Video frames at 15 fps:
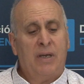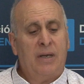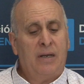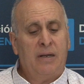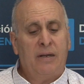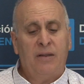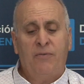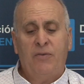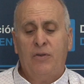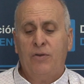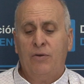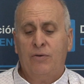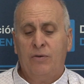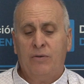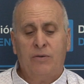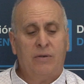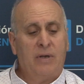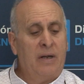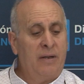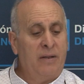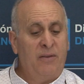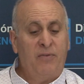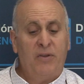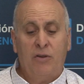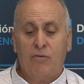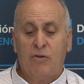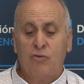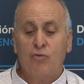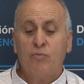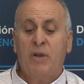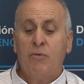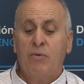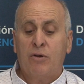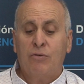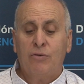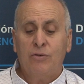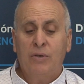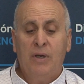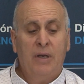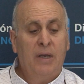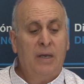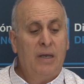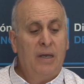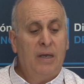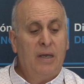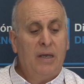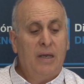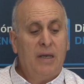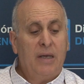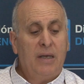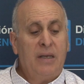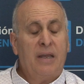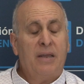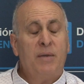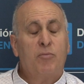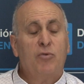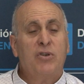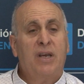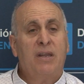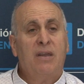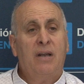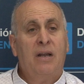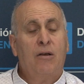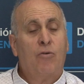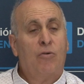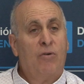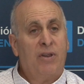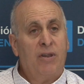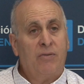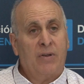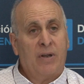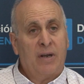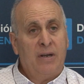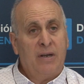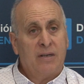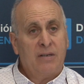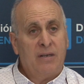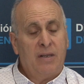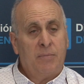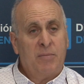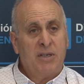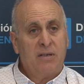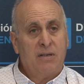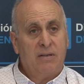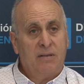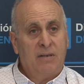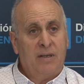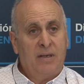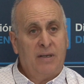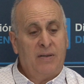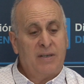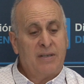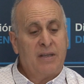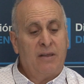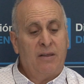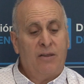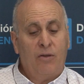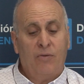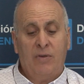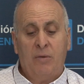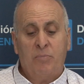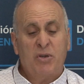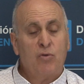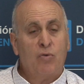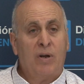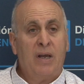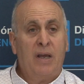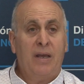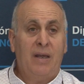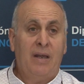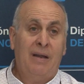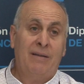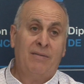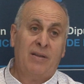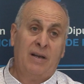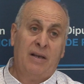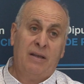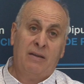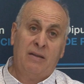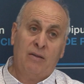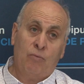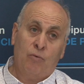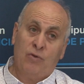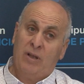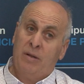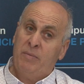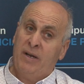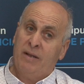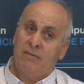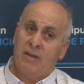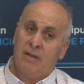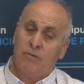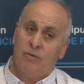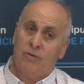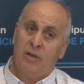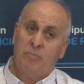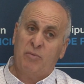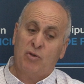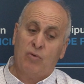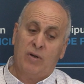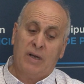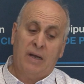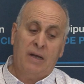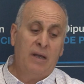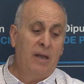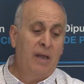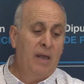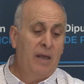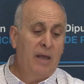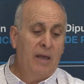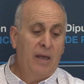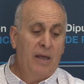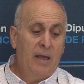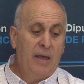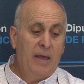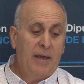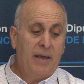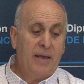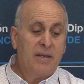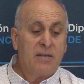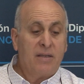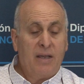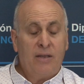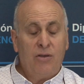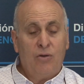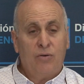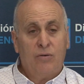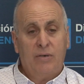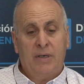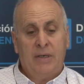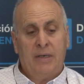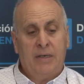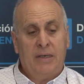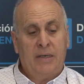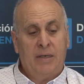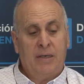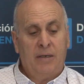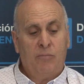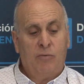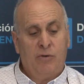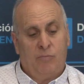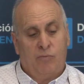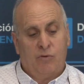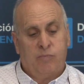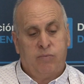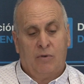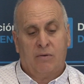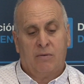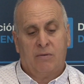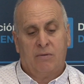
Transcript: al edificio, al edificio Jesús Mañueco y allí pues, se hace la coronación de reinas y damas de, esta edición del Pisuerga y la entrega de títulos de almirantazgo del Pisuerga. Este año, bueno, pues por